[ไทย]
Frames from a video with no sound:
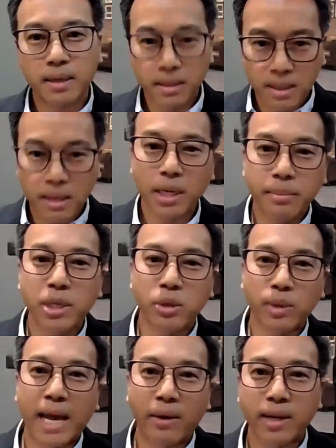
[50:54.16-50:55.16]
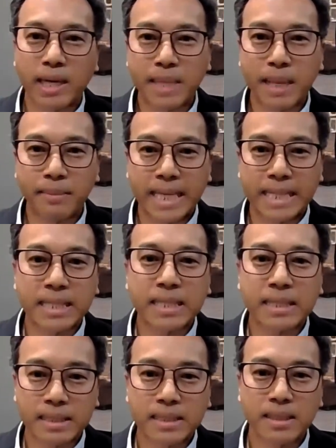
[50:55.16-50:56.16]
ก็ก็ก็มีอยู่แล้วครับตาม
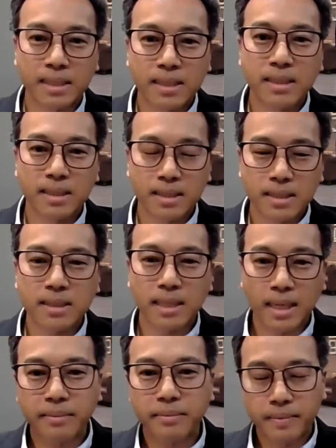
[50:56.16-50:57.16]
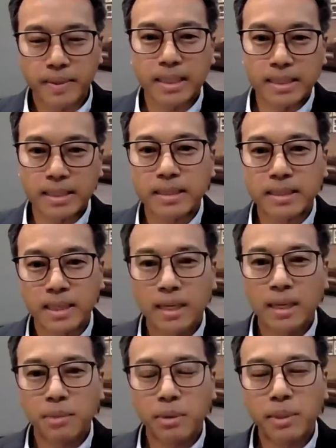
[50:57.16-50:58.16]
nature นะครับ
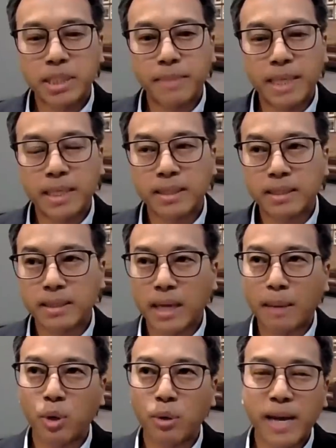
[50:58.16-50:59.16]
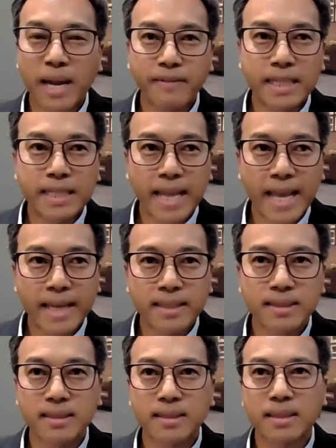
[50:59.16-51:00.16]
เพราะมันจะเป็นพวก private debt
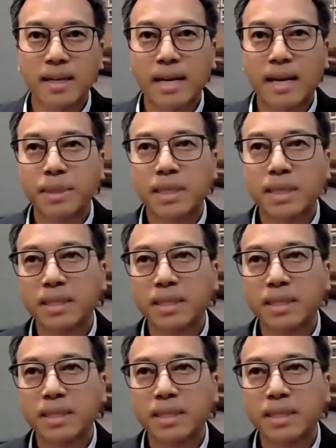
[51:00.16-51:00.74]
นะครับก็